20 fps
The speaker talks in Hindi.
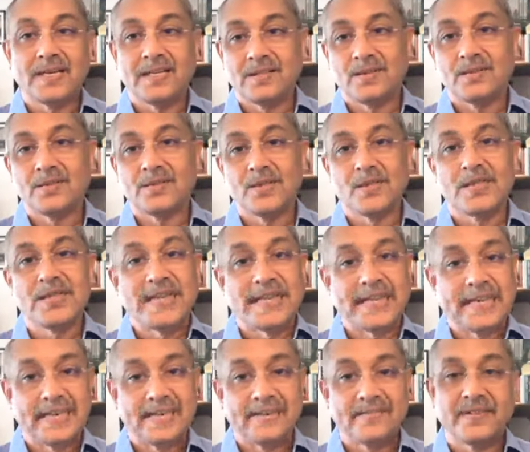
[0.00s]
आया तो शोली
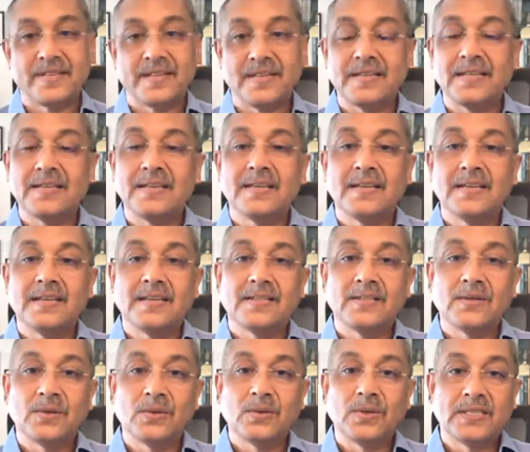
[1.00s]
नेगेटिव था
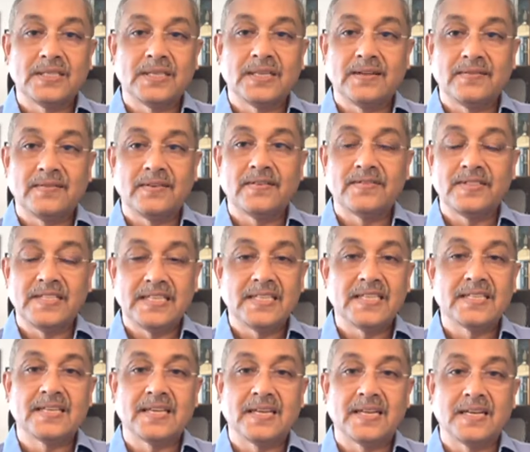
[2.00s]
तो इसीलिए वी हैव सीन
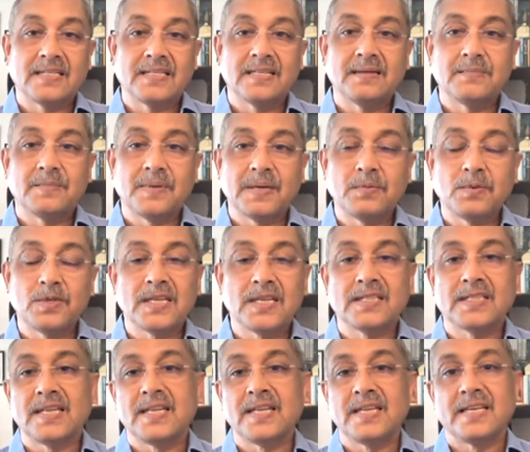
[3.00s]
दिस करेक्शन पर मुझे
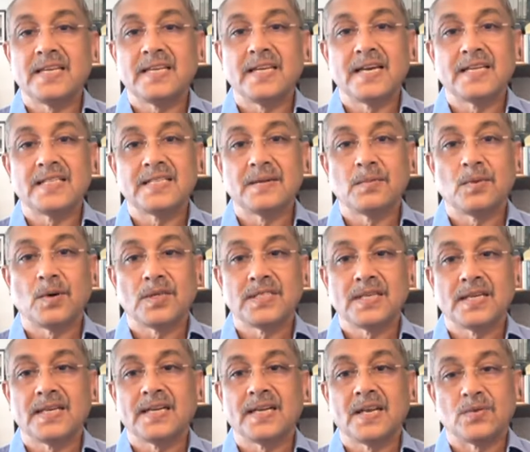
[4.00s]
लगता है कि यहाँ से बहुत
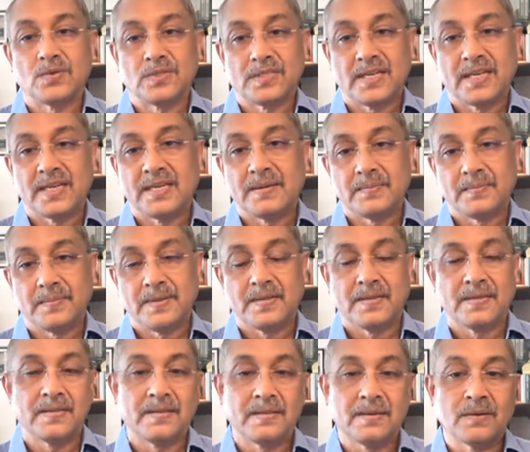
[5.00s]
ज़्यादा डाउनसाइड
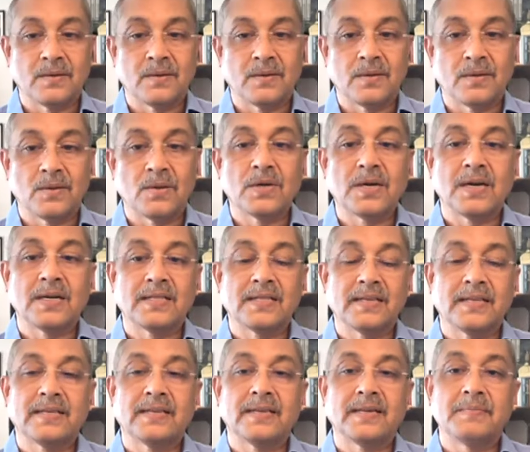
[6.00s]
होगा आई
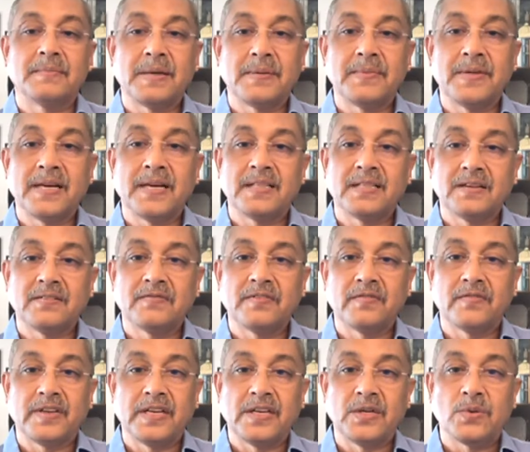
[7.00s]
थिंक मे बी एदर
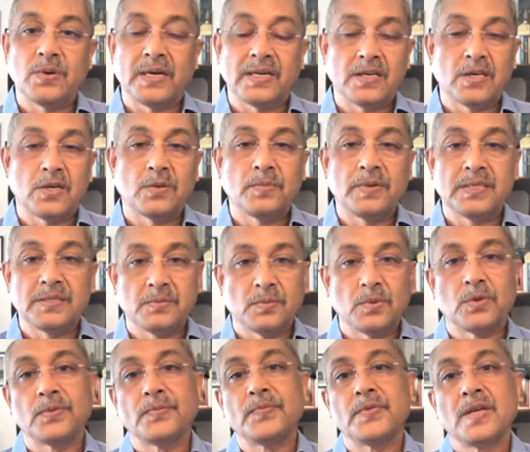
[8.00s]
फिफ्टी टू हंड्रेड रुपीज़
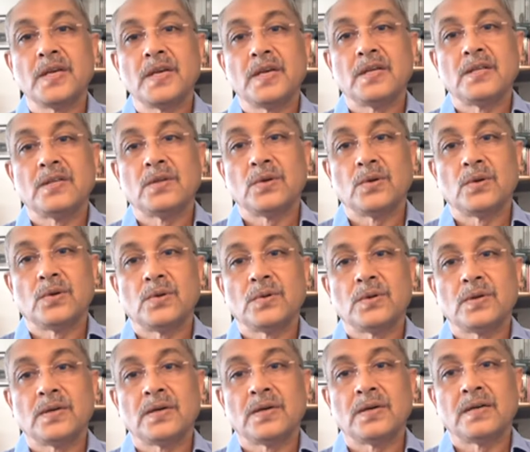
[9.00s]
मोर
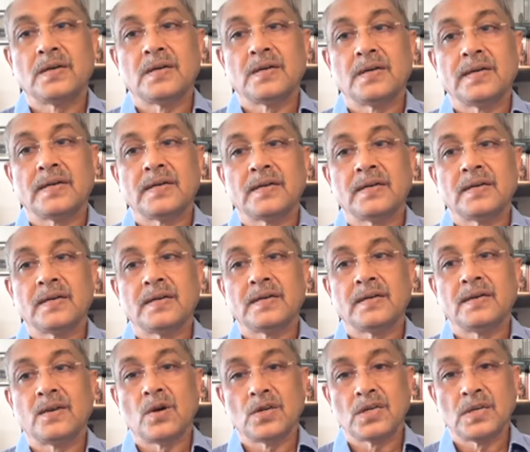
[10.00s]
तो लाइक
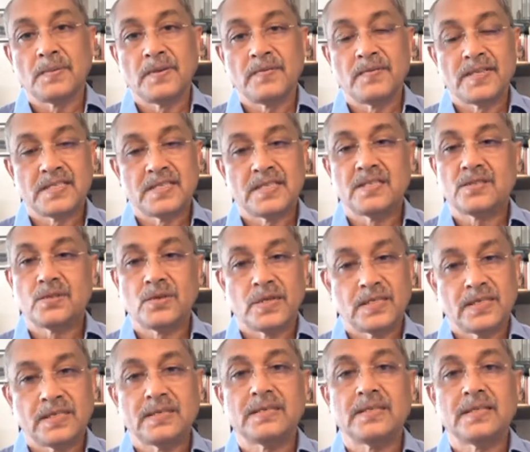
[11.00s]
लॉन्ग टर्म इन्वेस्टर्स आई
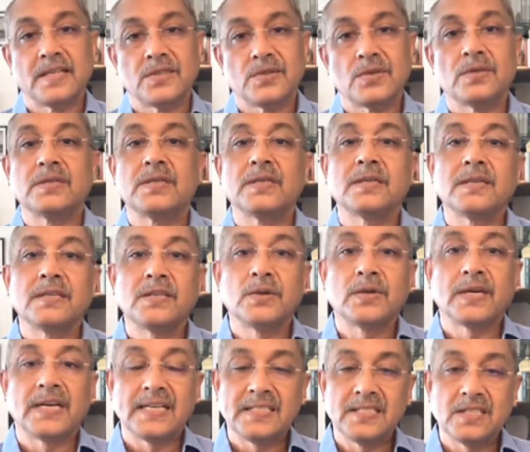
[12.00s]
थिंक दे शुड
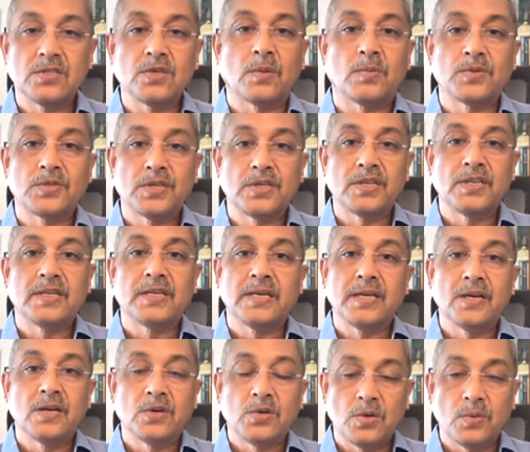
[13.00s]
यूटिलाइज दिस अपॉर्चुनिटी
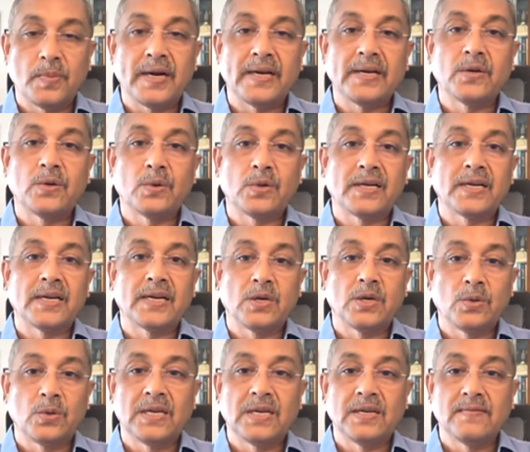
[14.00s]
टू बाय कोटक एट
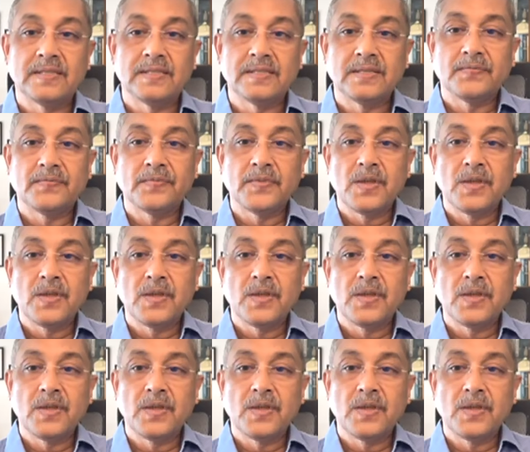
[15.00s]
लोअर लेवल्स